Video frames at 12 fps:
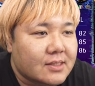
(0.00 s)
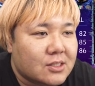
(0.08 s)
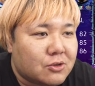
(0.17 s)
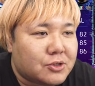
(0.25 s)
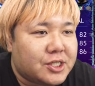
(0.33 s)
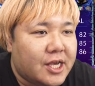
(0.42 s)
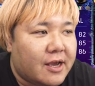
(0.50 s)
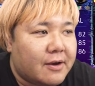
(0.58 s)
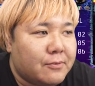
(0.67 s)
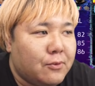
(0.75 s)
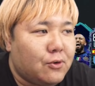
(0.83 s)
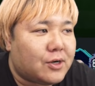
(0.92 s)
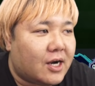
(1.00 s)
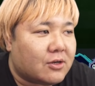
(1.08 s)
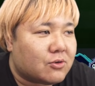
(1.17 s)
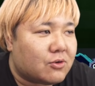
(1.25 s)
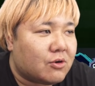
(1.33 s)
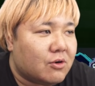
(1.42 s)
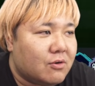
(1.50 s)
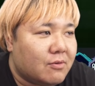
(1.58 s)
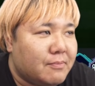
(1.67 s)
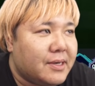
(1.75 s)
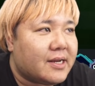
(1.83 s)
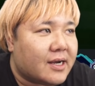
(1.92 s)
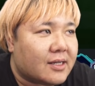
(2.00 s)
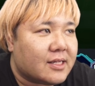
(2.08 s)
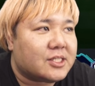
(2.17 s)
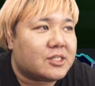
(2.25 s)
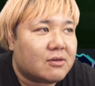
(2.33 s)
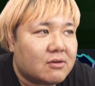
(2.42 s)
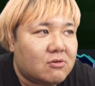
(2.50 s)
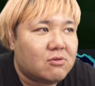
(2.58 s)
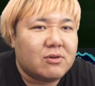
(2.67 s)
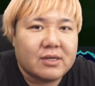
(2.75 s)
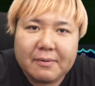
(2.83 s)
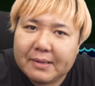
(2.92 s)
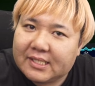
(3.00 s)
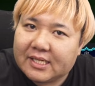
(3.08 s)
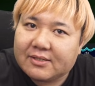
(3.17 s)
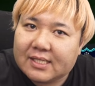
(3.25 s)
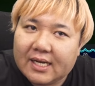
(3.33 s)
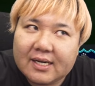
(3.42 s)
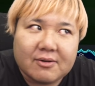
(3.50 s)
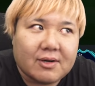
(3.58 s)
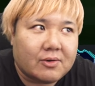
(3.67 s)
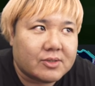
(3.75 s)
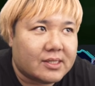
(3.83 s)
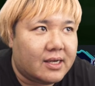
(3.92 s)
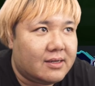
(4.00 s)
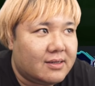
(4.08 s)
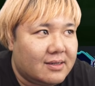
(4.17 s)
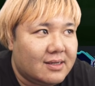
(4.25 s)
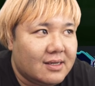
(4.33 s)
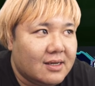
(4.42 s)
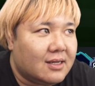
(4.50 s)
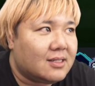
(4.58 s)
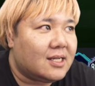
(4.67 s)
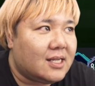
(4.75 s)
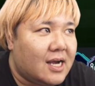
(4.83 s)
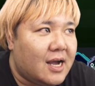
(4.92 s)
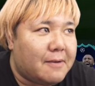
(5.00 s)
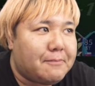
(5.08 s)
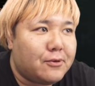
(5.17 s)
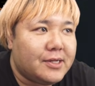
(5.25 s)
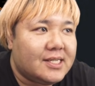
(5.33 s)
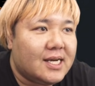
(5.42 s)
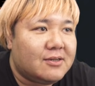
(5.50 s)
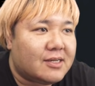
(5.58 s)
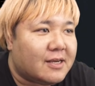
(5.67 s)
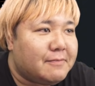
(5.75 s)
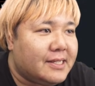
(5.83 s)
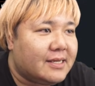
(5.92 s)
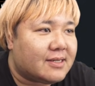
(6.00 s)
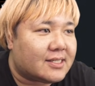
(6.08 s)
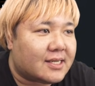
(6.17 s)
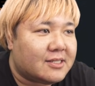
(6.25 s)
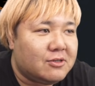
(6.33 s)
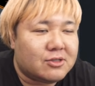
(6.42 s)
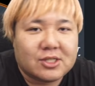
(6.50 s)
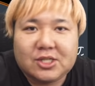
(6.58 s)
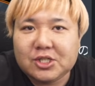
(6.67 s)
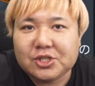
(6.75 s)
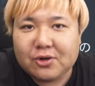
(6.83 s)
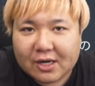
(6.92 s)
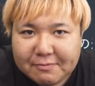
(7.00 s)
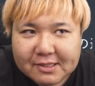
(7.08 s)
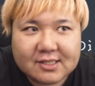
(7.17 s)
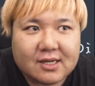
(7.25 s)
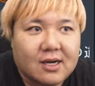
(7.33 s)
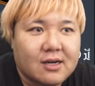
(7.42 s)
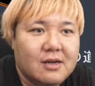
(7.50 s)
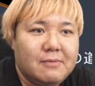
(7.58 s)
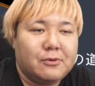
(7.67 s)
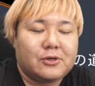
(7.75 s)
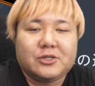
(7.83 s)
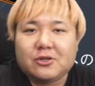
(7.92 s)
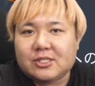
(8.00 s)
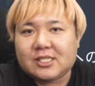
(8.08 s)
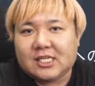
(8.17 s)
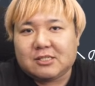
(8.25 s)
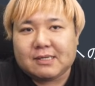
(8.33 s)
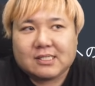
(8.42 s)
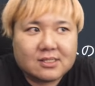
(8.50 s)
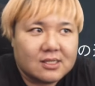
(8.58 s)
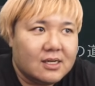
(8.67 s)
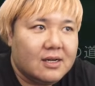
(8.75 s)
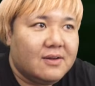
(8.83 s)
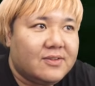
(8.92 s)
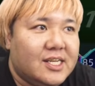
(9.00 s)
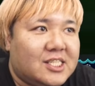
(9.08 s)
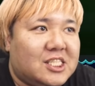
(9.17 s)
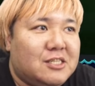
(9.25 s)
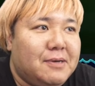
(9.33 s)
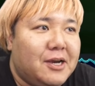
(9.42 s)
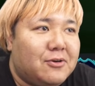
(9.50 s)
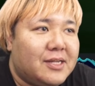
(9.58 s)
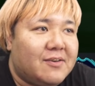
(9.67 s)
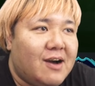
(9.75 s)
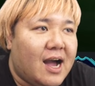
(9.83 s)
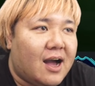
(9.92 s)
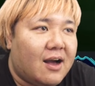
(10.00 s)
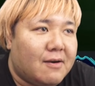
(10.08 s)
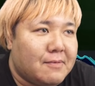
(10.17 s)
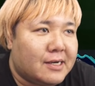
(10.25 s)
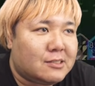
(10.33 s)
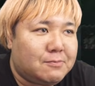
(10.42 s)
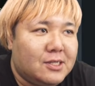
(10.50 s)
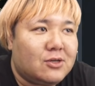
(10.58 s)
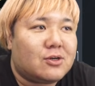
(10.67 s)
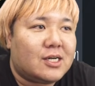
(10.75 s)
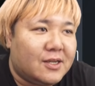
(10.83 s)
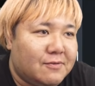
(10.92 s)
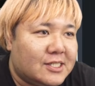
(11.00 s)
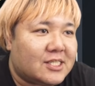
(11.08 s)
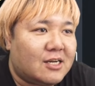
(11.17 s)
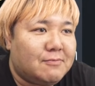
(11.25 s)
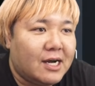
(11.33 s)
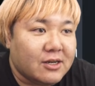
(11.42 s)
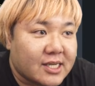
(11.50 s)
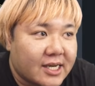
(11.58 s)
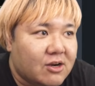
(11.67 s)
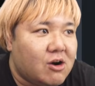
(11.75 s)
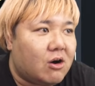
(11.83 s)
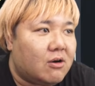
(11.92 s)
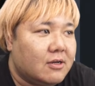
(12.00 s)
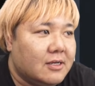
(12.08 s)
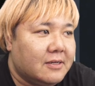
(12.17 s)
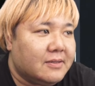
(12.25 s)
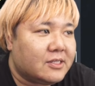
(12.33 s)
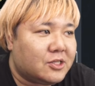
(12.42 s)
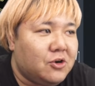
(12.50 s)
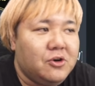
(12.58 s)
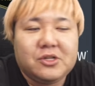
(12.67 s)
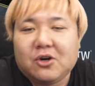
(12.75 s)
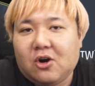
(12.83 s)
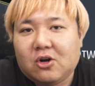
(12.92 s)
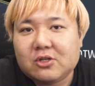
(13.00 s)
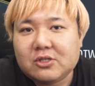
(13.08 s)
そしてウォーカーのところメーレがなちゃうここやばい弱体化の可能性ただポリターノはね見てくださいクロス94ありますからもうクロスゲーしますでシメオネは、まあ、スピードとかねフィジカルもあるけど驚異の